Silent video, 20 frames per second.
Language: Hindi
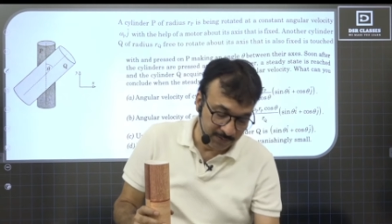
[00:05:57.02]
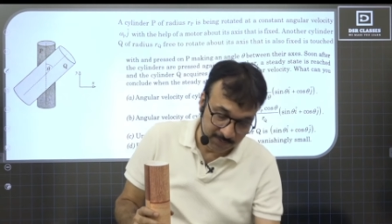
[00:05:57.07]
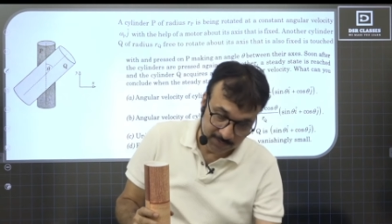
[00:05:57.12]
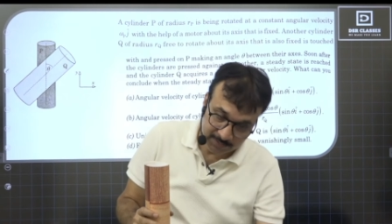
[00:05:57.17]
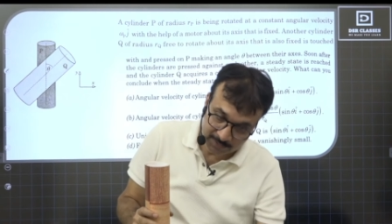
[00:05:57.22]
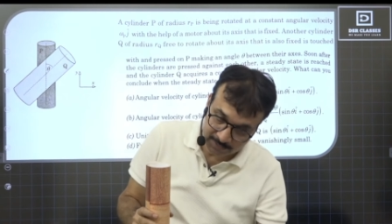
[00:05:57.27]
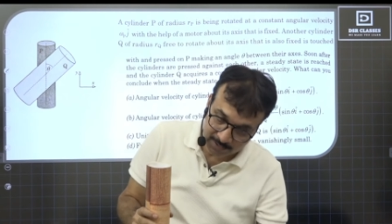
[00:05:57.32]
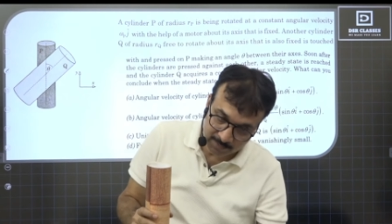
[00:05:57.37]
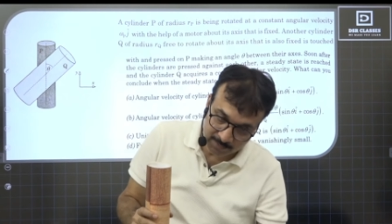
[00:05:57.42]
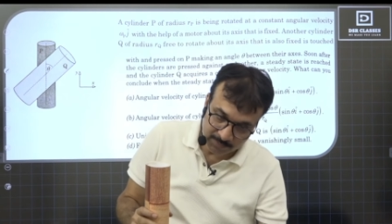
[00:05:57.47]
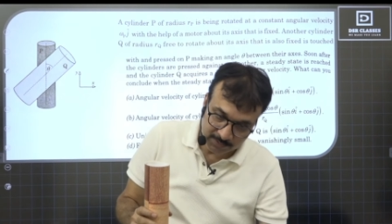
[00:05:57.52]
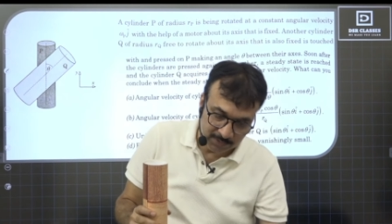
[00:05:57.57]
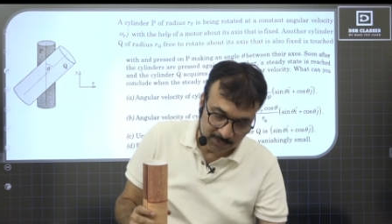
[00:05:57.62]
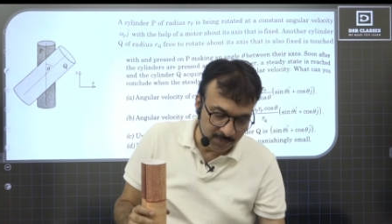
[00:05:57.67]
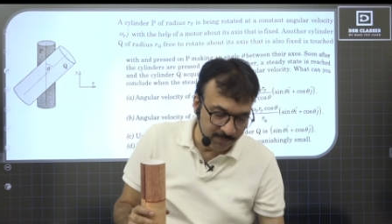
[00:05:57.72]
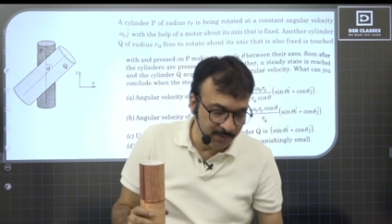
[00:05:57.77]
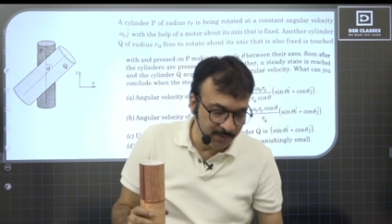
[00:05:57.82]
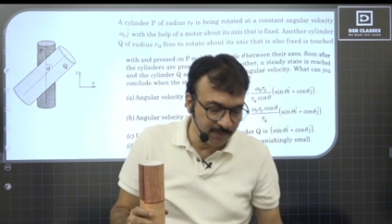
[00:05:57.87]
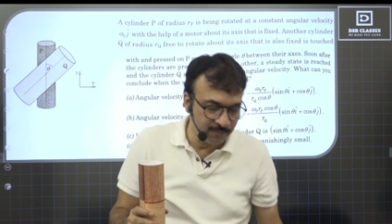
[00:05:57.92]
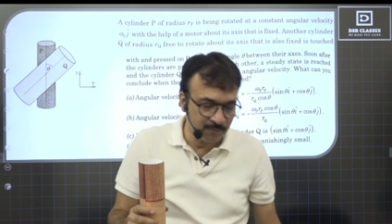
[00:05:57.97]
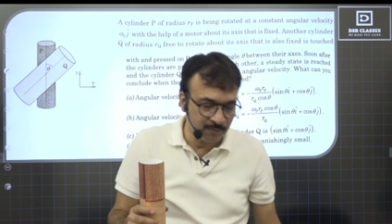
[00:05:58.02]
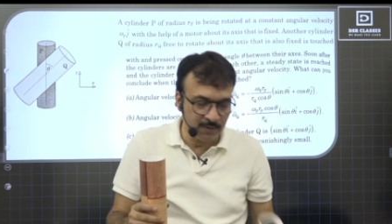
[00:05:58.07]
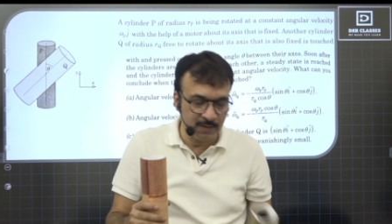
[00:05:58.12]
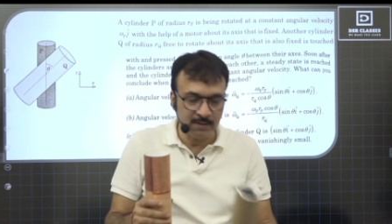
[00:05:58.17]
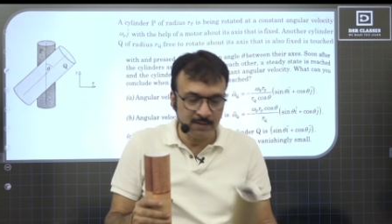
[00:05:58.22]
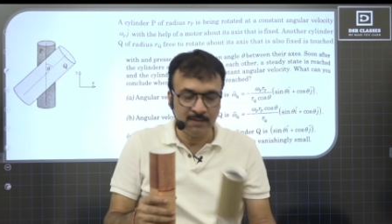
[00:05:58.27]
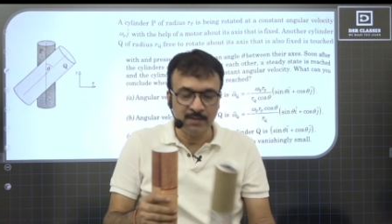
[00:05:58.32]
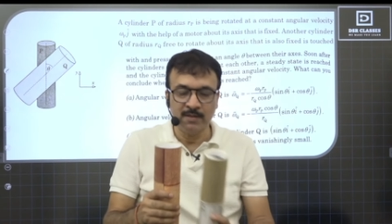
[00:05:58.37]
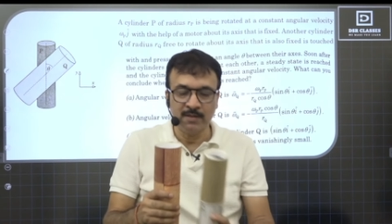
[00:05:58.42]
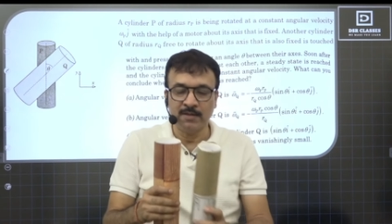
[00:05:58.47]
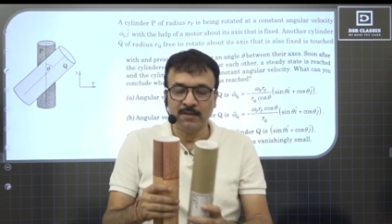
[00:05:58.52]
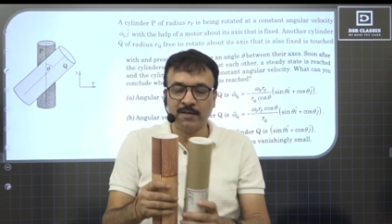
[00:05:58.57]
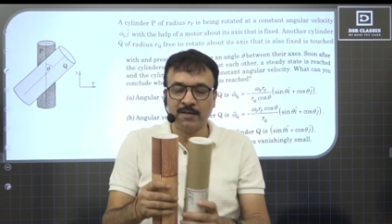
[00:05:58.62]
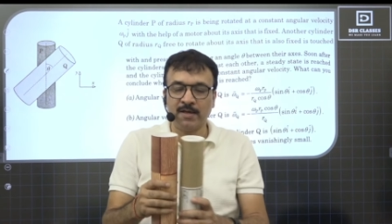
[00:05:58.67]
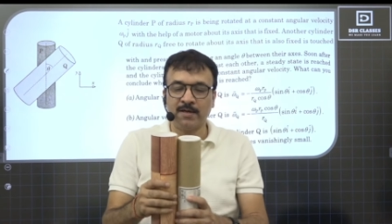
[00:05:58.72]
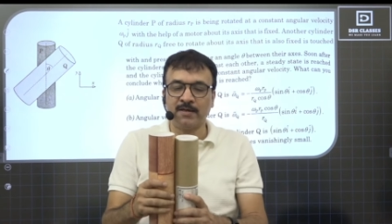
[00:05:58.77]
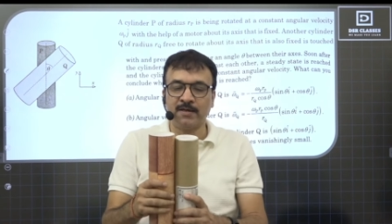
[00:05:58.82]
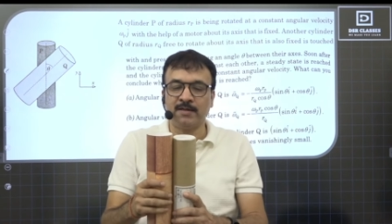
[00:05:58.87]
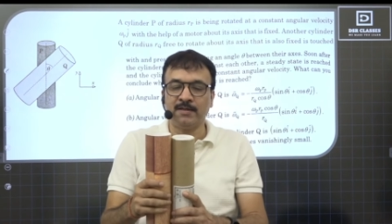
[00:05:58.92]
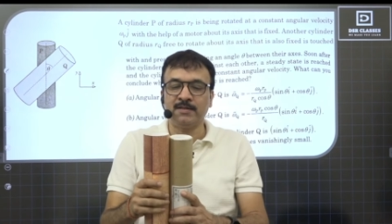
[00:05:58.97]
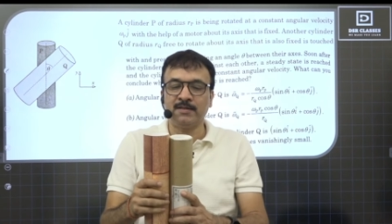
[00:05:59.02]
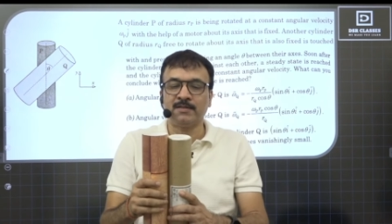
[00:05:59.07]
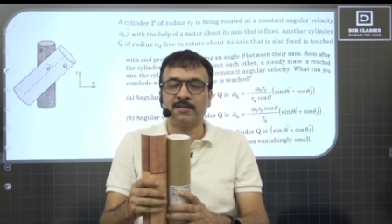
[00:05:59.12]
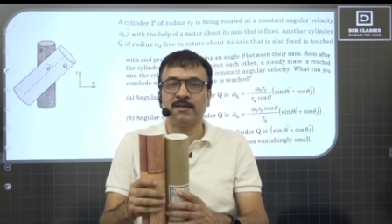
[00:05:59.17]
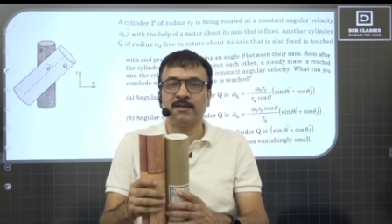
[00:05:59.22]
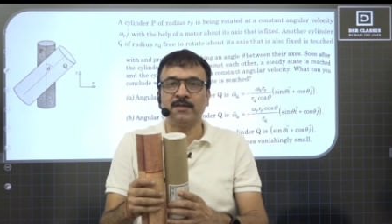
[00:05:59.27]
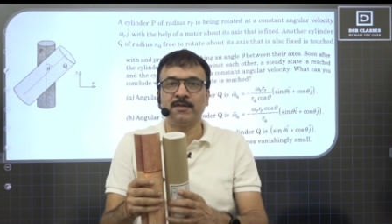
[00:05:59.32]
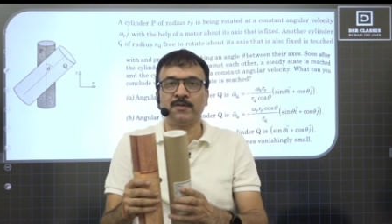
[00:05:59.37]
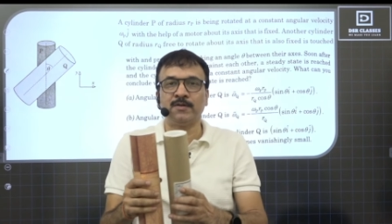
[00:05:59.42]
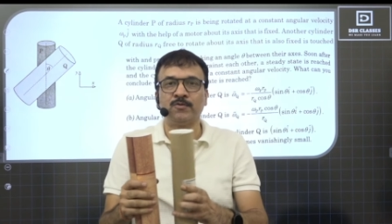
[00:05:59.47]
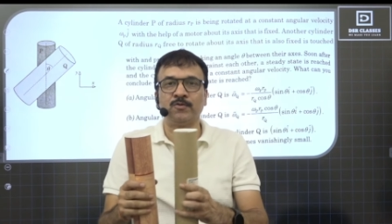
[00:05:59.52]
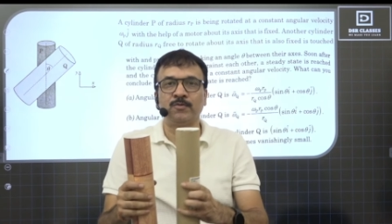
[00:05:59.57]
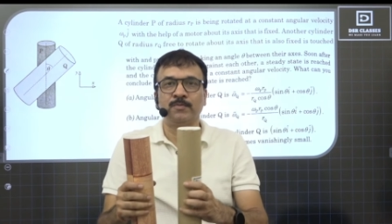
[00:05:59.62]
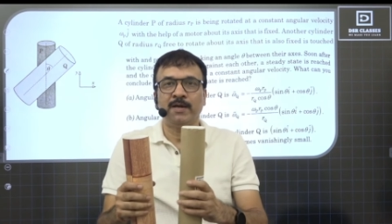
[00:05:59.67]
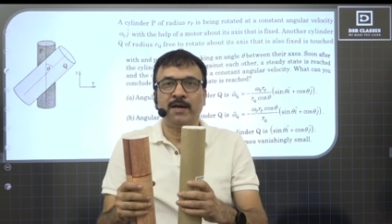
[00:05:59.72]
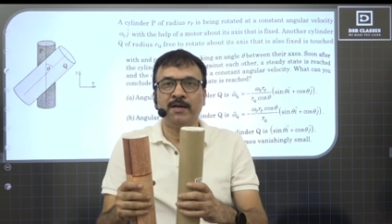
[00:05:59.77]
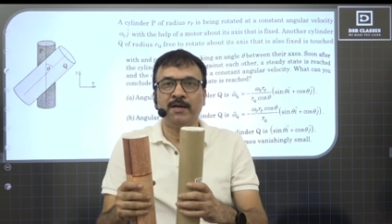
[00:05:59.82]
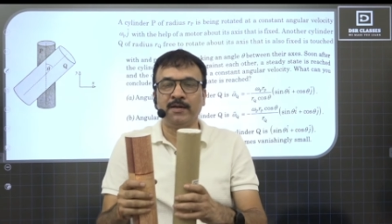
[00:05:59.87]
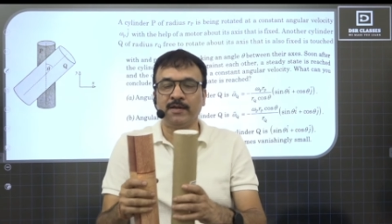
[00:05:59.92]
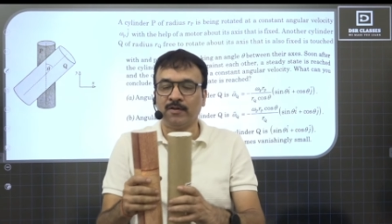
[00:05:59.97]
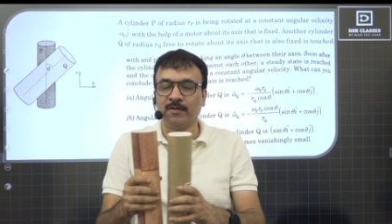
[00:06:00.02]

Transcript: इसका मतलब ये हुआ कि अगर इस सिलेंडर को मैं एंटी